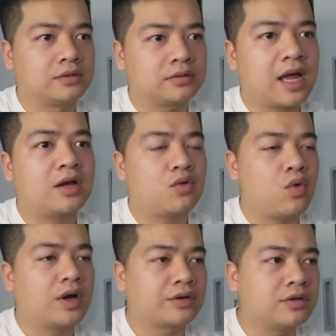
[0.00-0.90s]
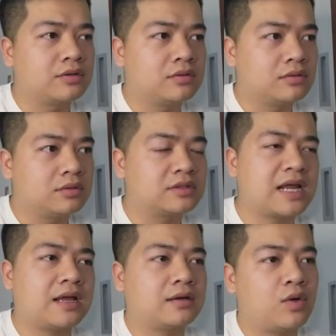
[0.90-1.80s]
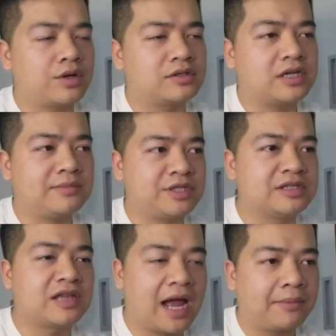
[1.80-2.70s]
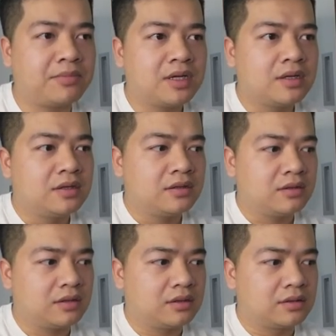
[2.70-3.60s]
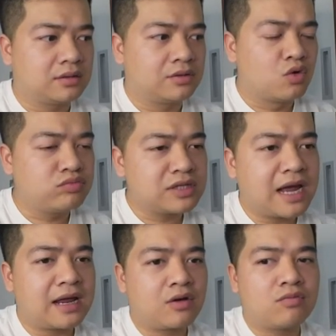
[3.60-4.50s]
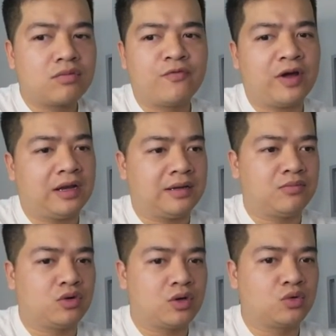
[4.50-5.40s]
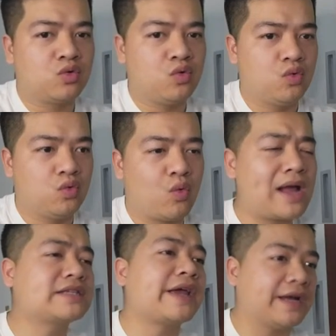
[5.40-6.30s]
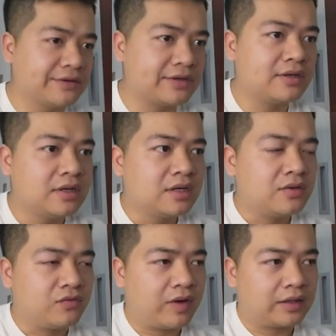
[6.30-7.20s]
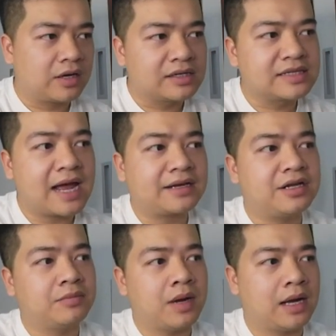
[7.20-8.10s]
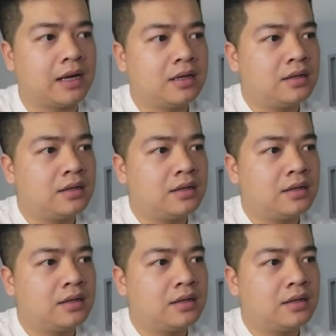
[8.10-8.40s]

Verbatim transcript: tác của Hoàng Đức. Thực ra là Hoàng Đức sinh năm 98, đúng ra cũng không phải là một cầu thủ quá trẻ nữa, và thời gian để mà